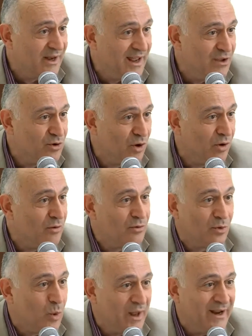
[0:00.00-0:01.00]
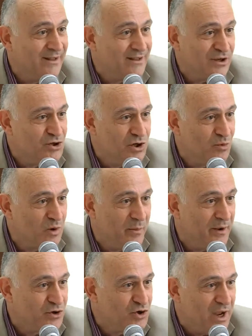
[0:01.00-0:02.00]
credo,
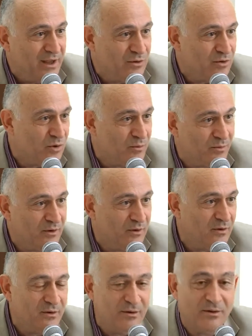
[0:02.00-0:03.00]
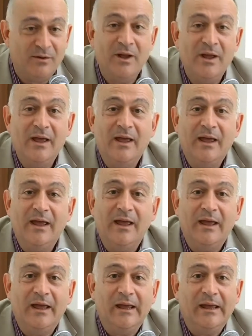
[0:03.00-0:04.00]
45% eh,
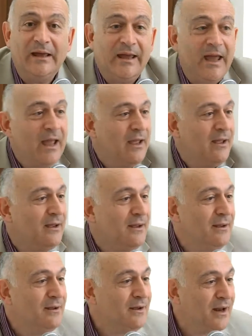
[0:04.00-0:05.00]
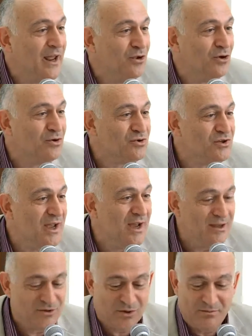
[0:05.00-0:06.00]
eh, che credo sia
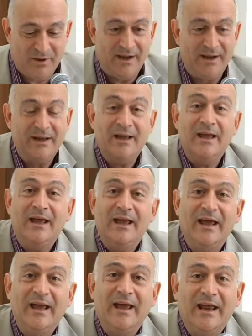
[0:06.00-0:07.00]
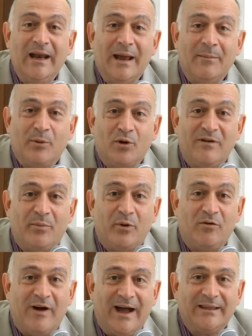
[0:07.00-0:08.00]
insomma, eh, la prova
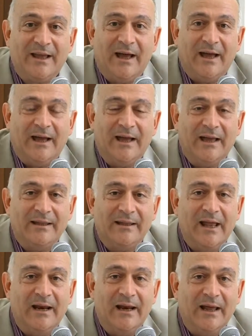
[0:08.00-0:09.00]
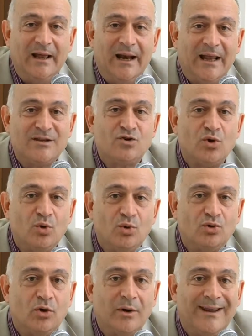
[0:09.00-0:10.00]
provata eh,
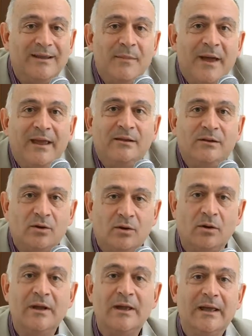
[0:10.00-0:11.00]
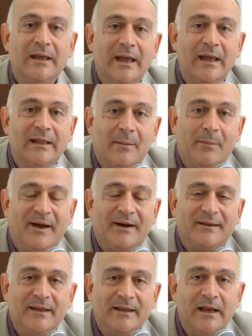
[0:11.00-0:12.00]
dell'assoluto gradimento eh, da
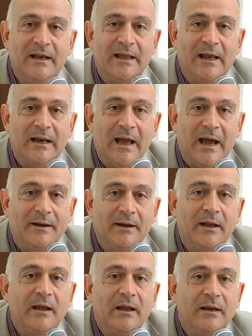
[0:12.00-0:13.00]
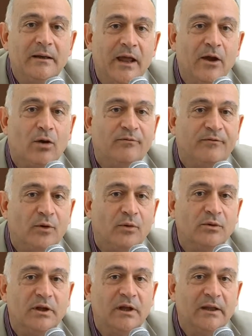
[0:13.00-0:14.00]
parte degli italiani nei
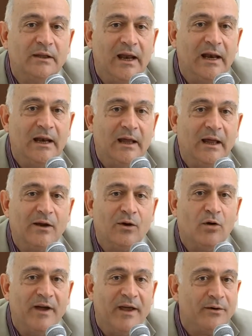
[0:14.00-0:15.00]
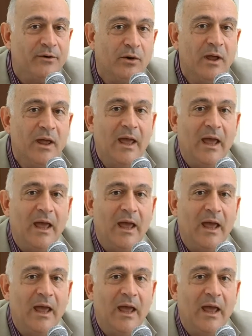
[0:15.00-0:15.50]
confronti del governo